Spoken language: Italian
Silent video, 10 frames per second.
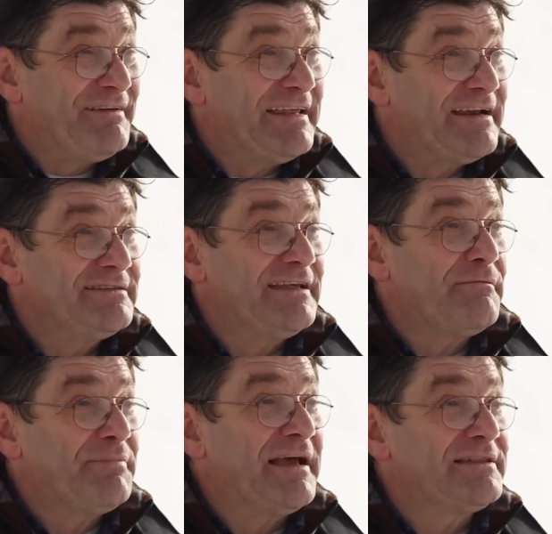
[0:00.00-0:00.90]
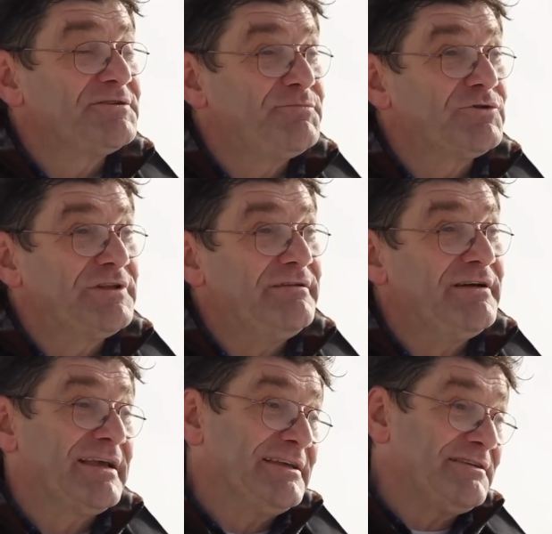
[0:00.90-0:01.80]
vera di arrampicata
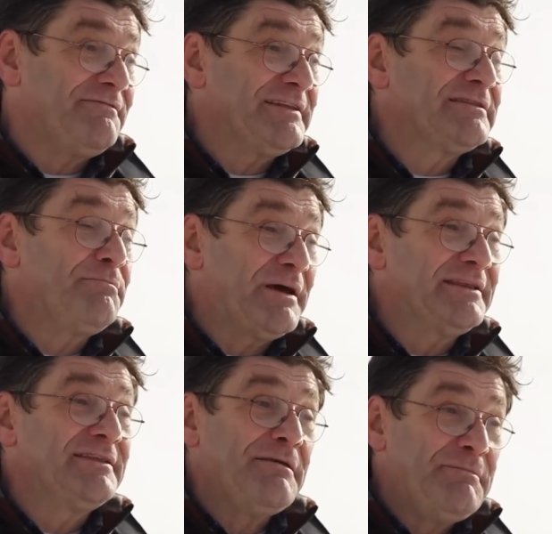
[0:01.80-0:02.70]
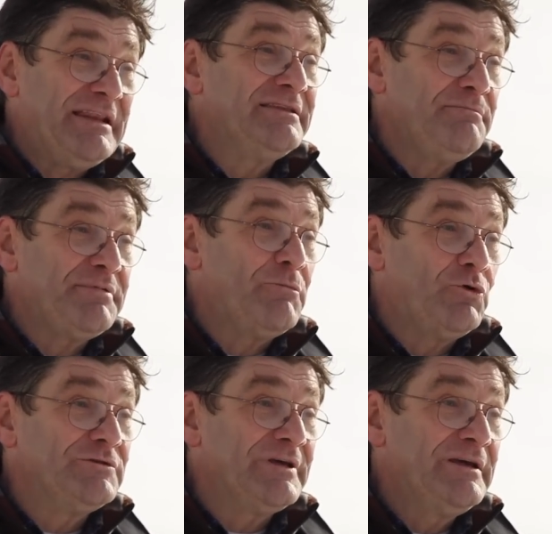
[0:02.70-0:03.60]
sportiva che si è fatta a Parete dei Militi in
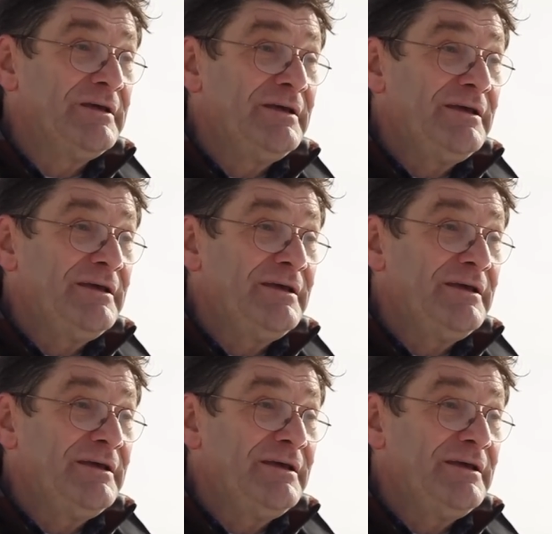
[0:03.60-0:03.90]
Piemonte,